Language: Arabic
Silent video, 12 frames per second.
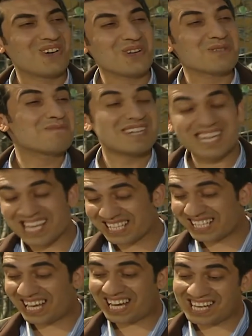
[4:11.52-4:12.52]
اخوي
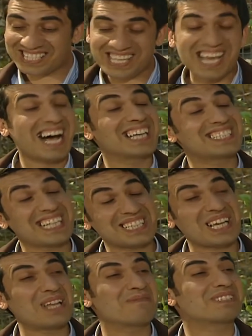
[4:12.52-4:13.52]
العالم متحصلين على
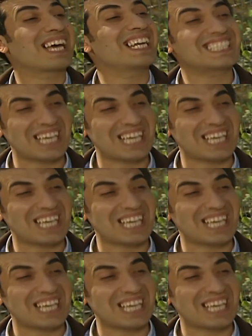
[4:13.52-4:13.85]
شيء طبيعي